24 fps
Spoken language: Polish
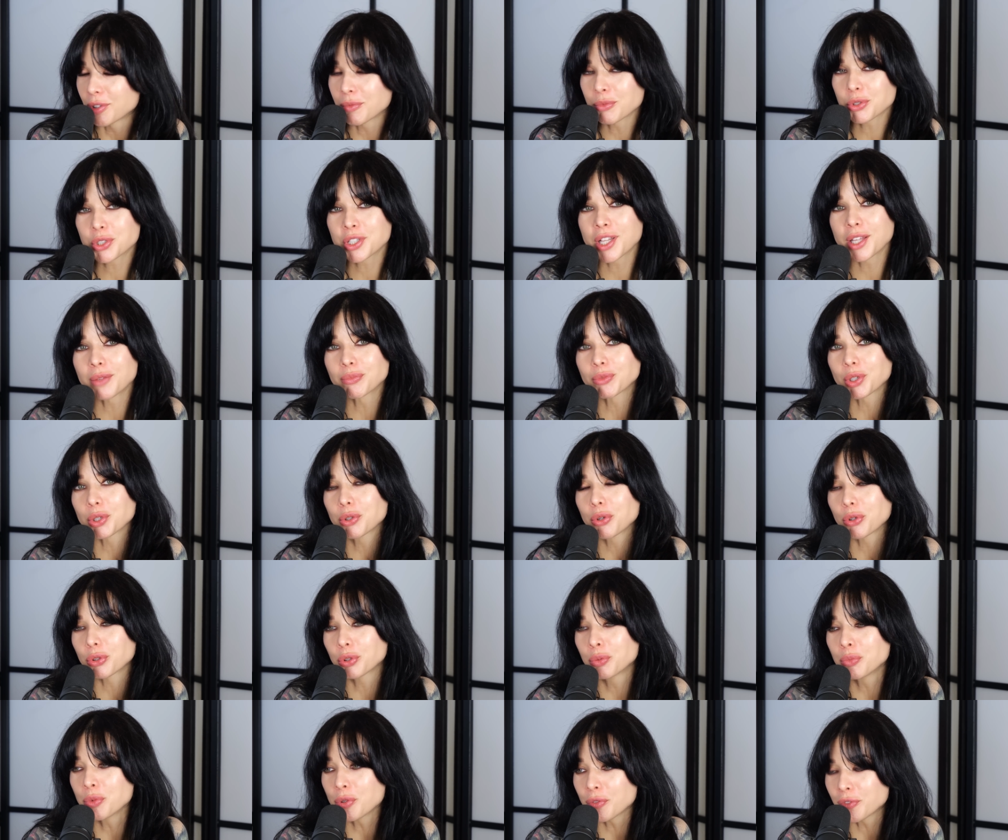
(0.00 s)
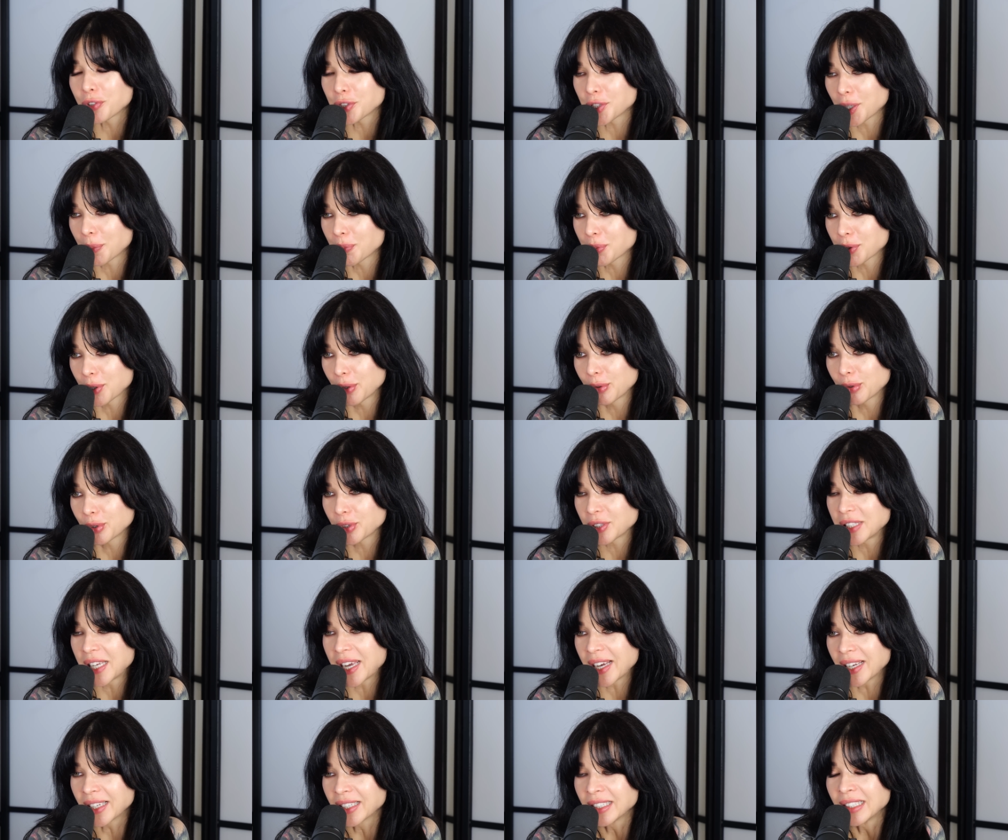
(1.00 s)
nie no można im tego odmówić
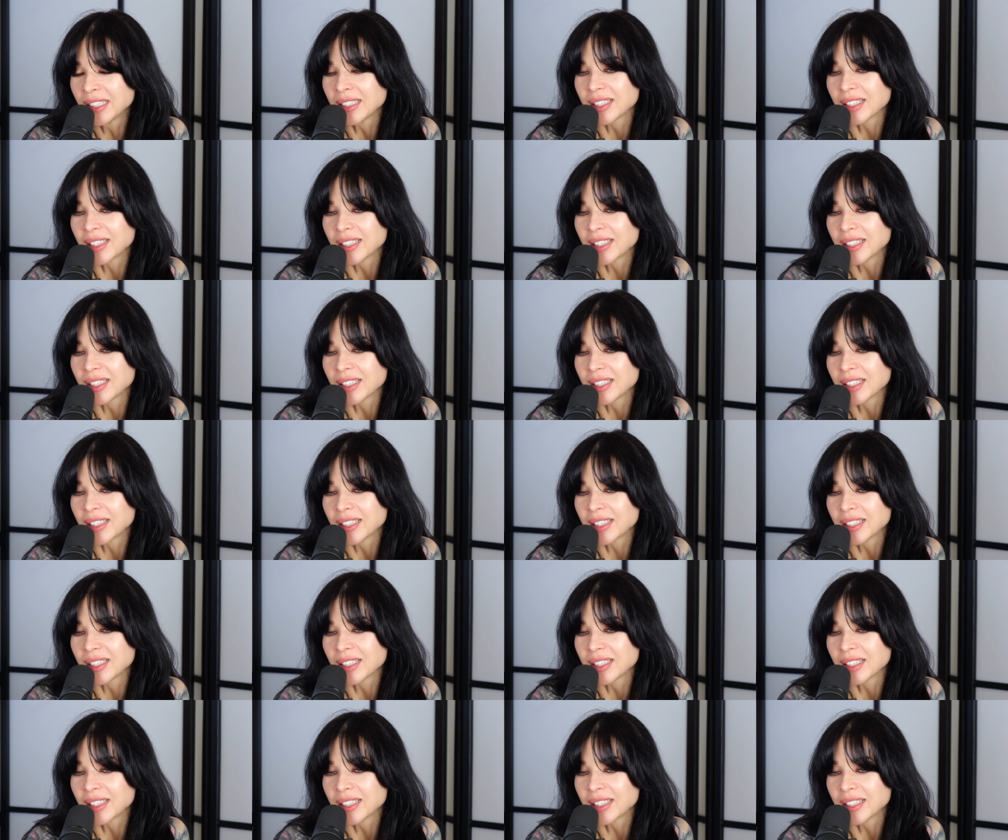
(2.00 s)
absolutnie.